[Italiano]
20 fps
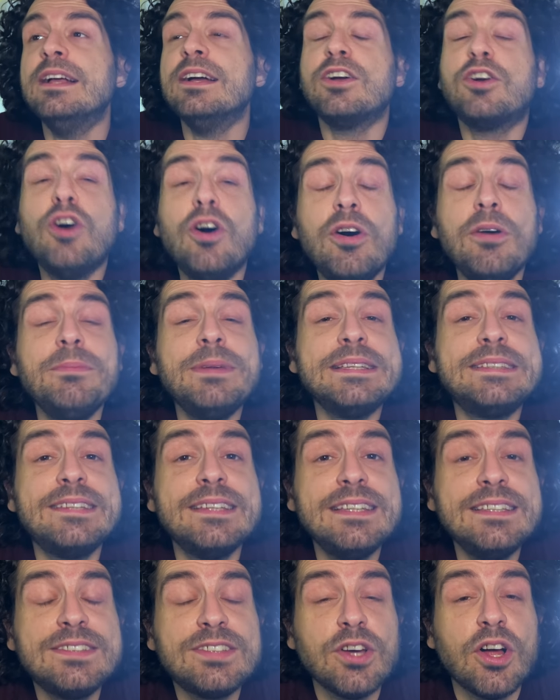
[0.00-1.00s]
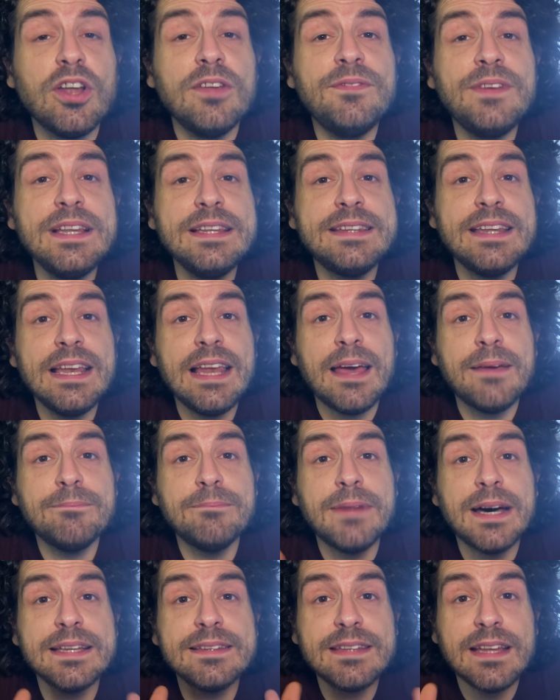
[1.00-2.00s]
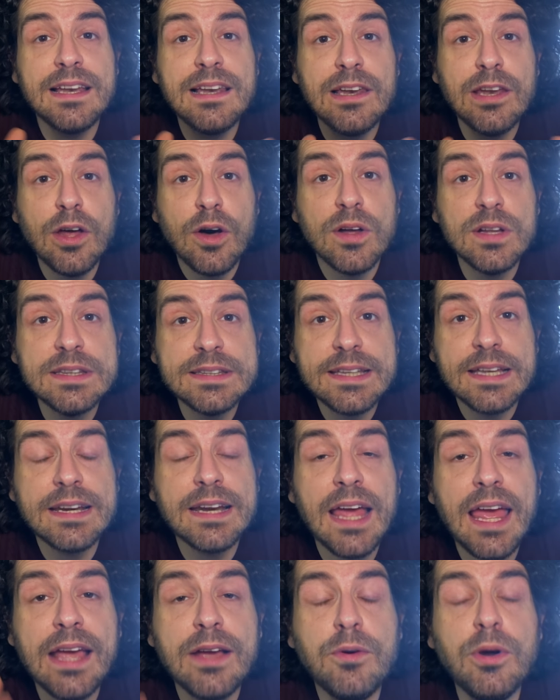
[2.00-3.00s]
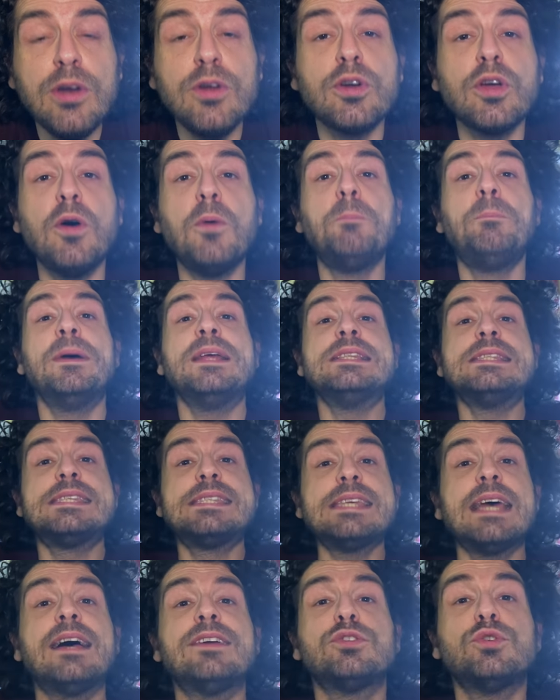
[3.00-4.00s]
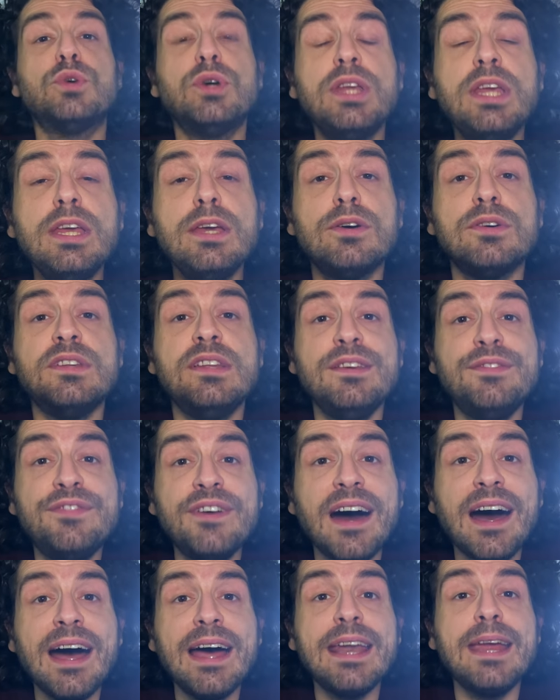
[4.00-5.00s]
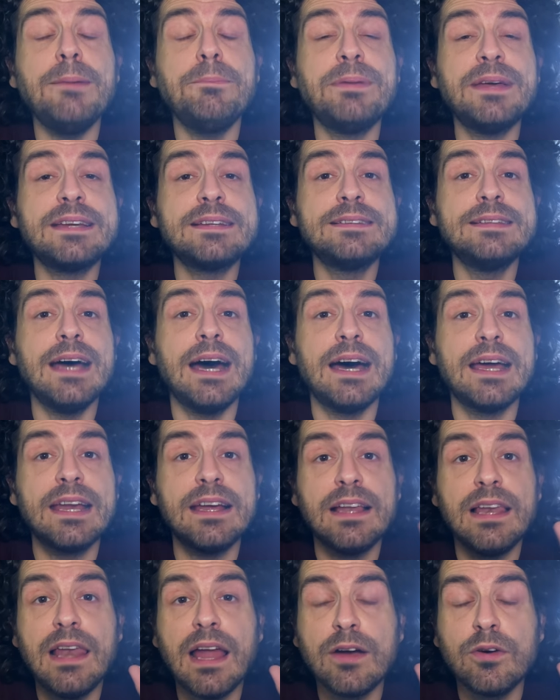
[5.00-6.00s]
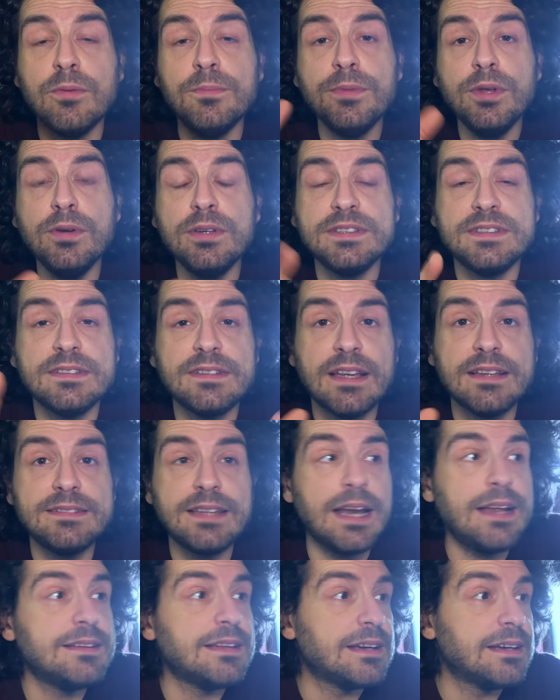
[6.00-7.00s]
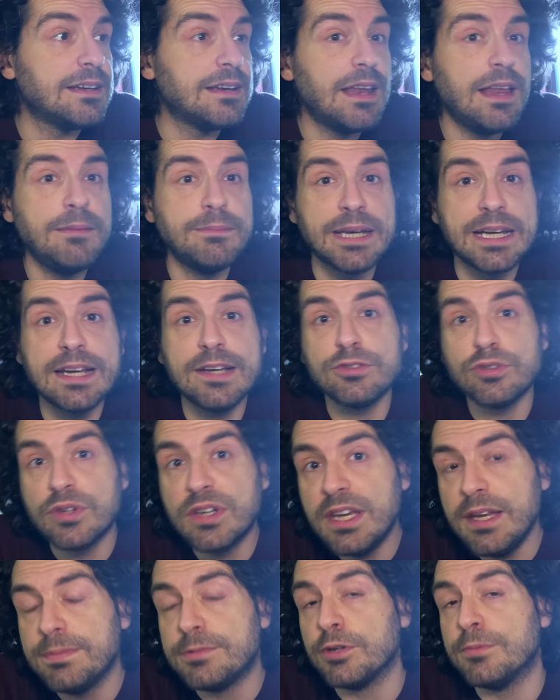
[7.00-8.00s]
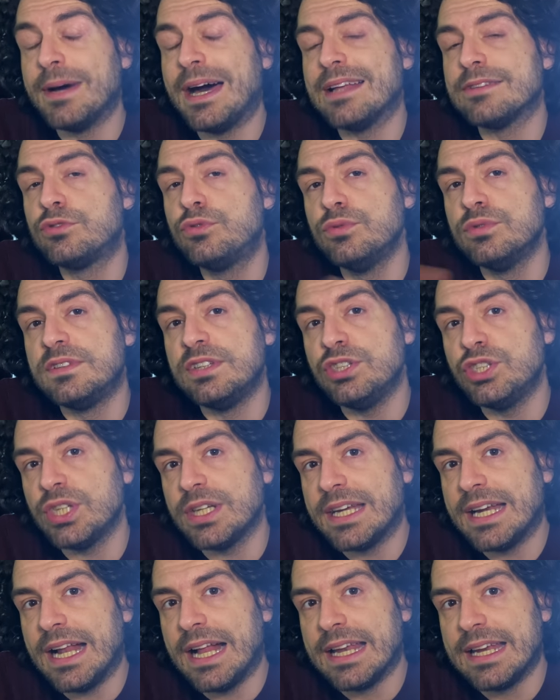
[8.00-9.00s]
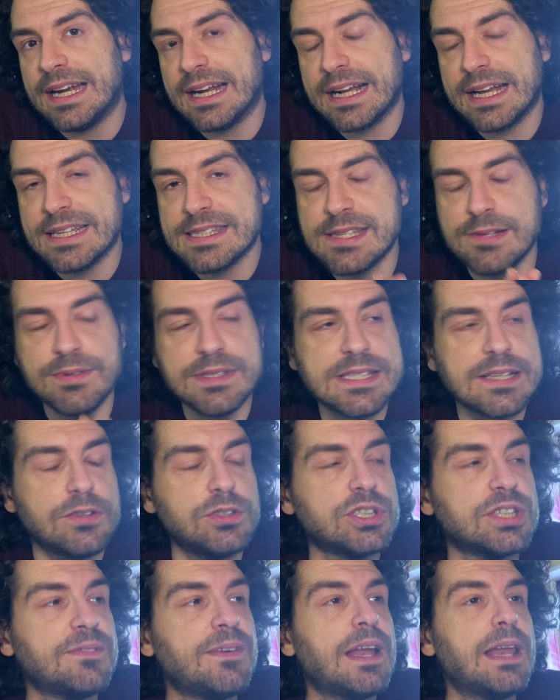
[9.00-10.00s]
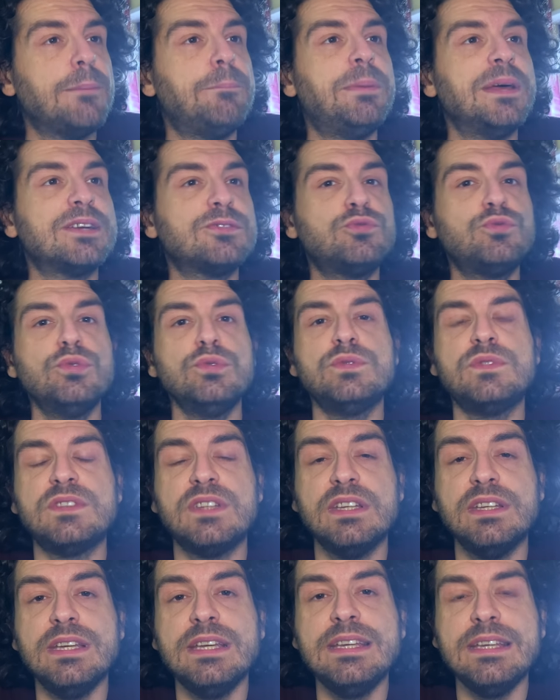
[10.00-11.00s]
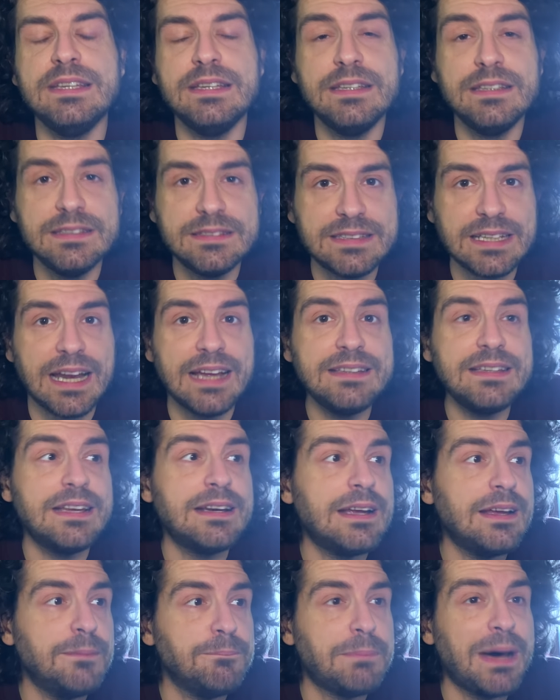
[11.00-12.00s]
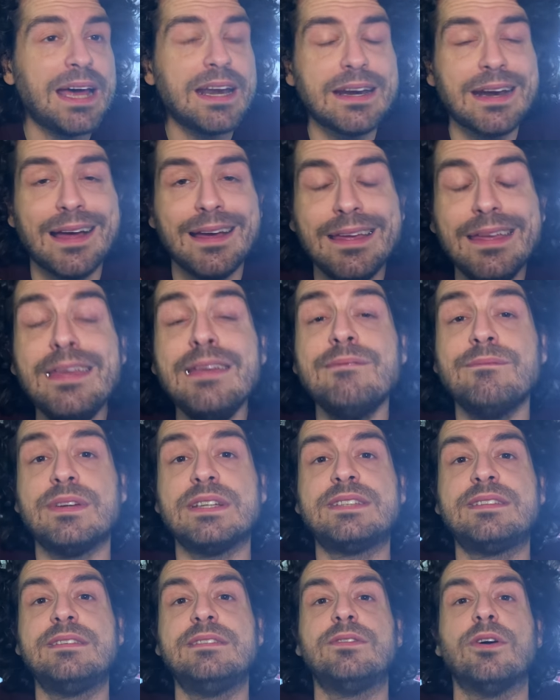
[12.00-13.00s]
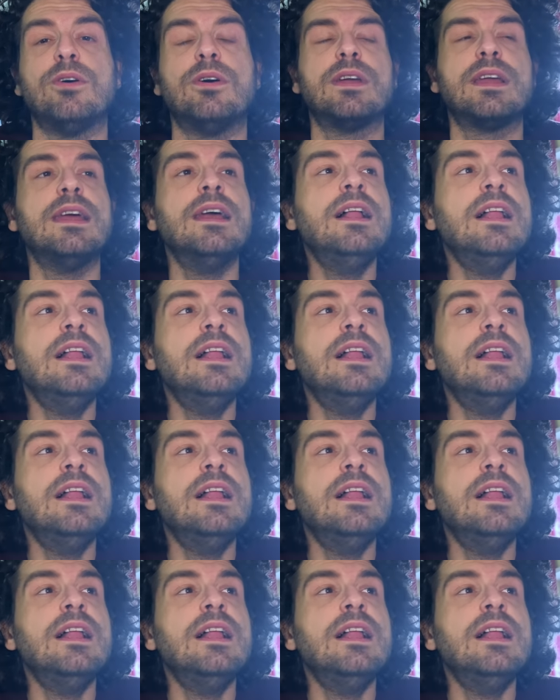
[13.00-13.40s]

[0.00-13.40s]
Come si risolve il dilemma dell'holder? È quello che ho pensato io di fare per dare alla community dei trader nel mercato cripto, ma a tutti in generale, ragazzi. Questa cosa vale per tutti i trader barra investitori.